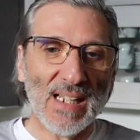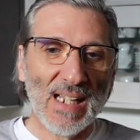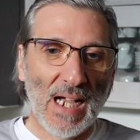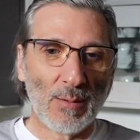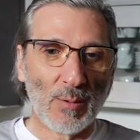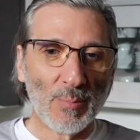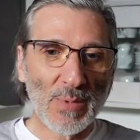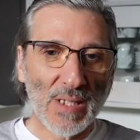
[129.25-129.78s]

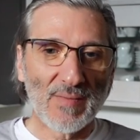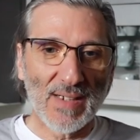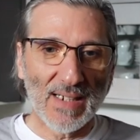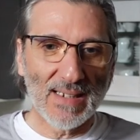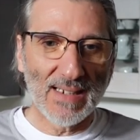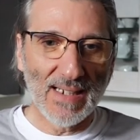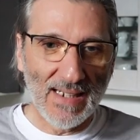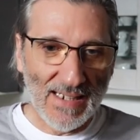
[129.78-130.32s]
Aber mir war
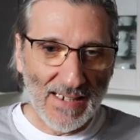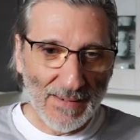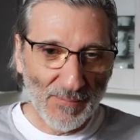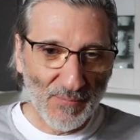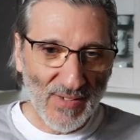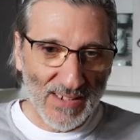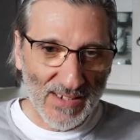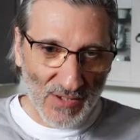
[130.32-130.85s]

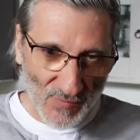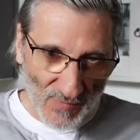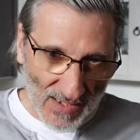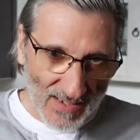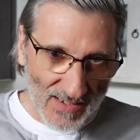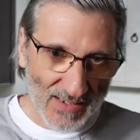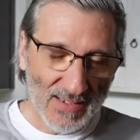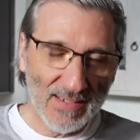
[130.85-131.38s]
klar, wenn ich
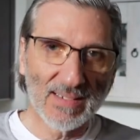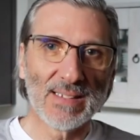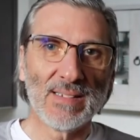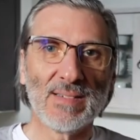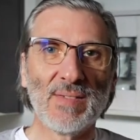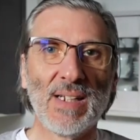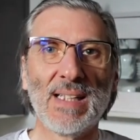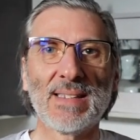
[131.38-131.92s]
wirklich in
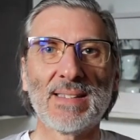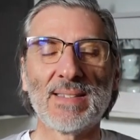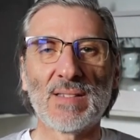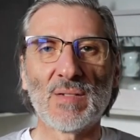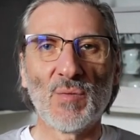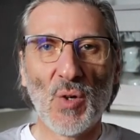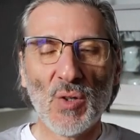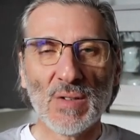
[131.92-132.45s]
die Welt
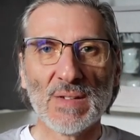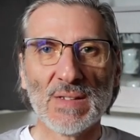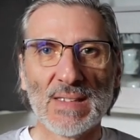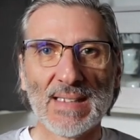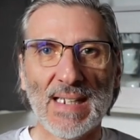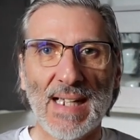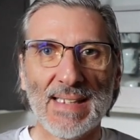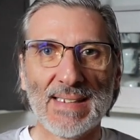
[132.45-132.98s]
des
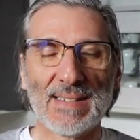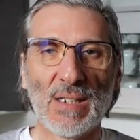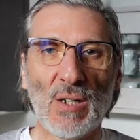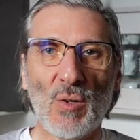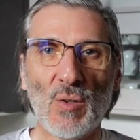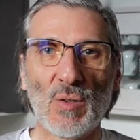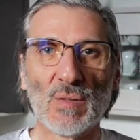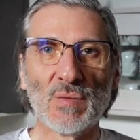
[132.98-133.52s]
Wockens
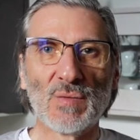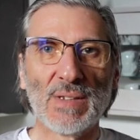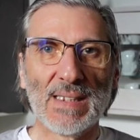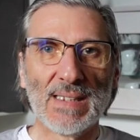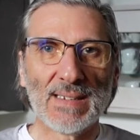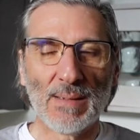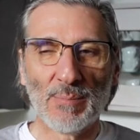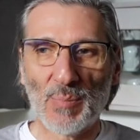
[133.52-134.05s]
eintauchen
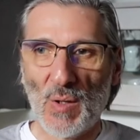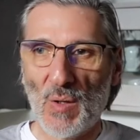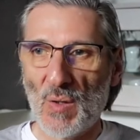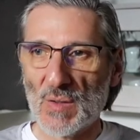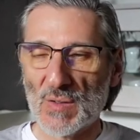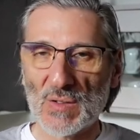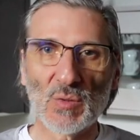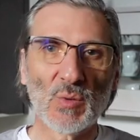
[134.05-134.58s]
will, dann
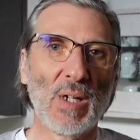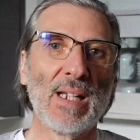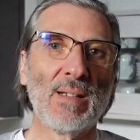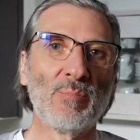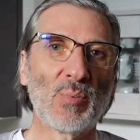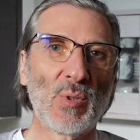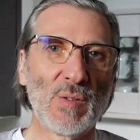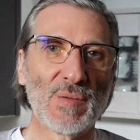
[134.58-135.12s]
brauche ich so
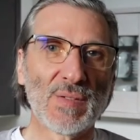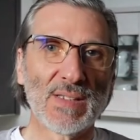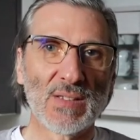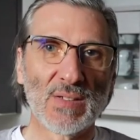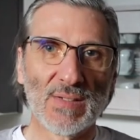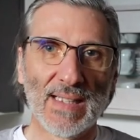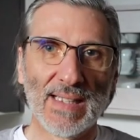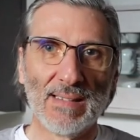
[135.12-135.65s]
einen
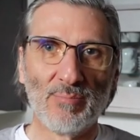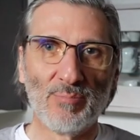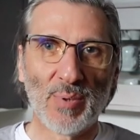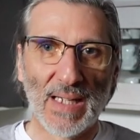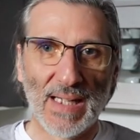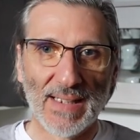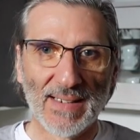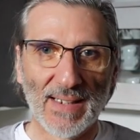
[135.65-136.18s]
professionellen
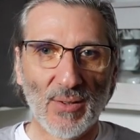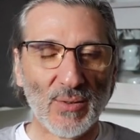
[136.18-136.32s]
Brenner.